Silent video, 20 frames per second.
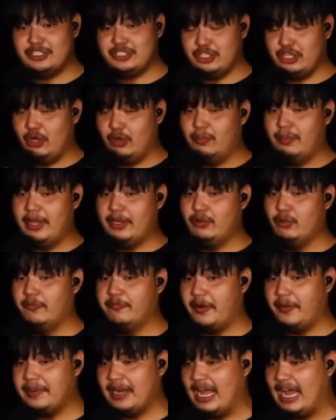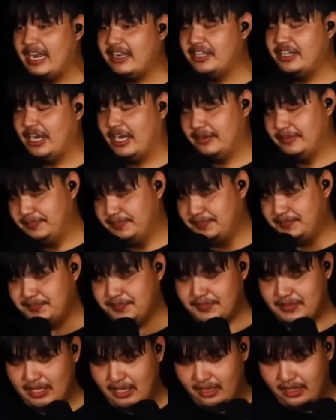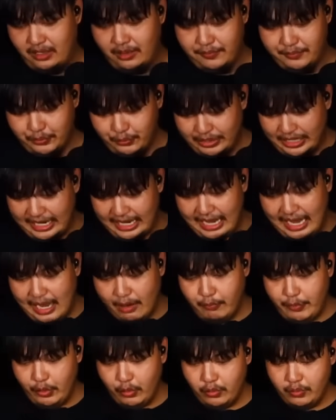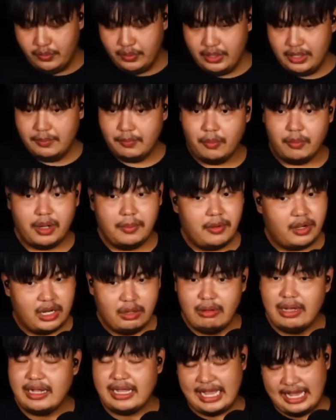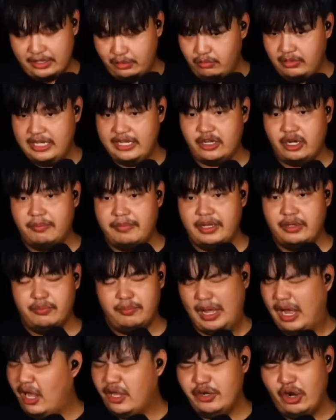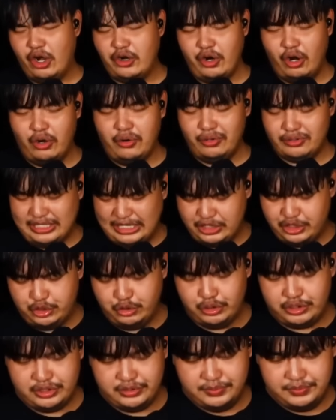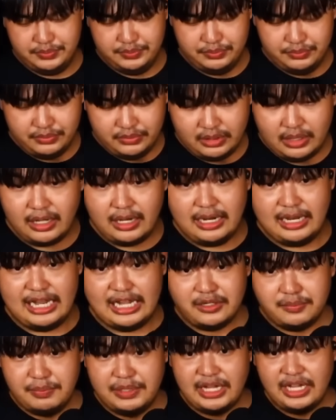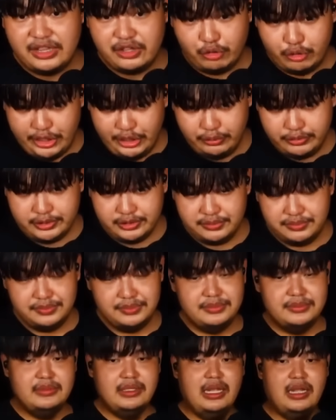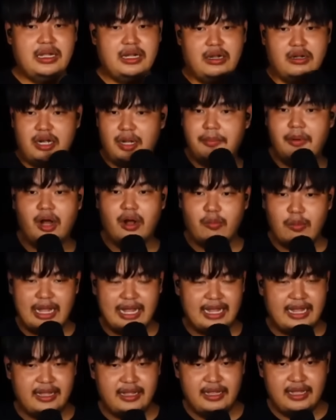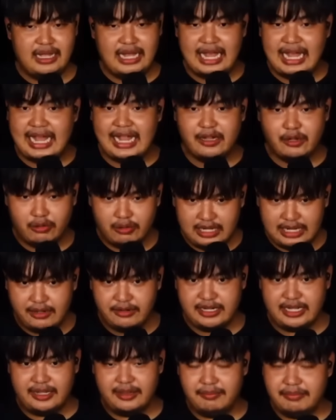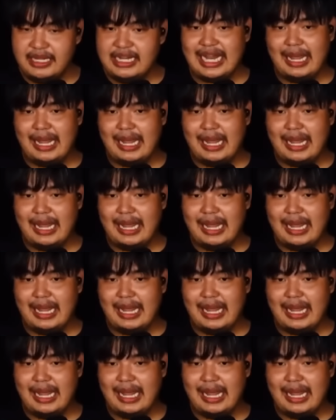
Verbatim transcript: medicinal menu for the Indian today I will ผมก็บอกเลยว่า can you recommend to me no no no just choose let me introduce เขาก็บอกว่าอาหารของเขาเนี่ย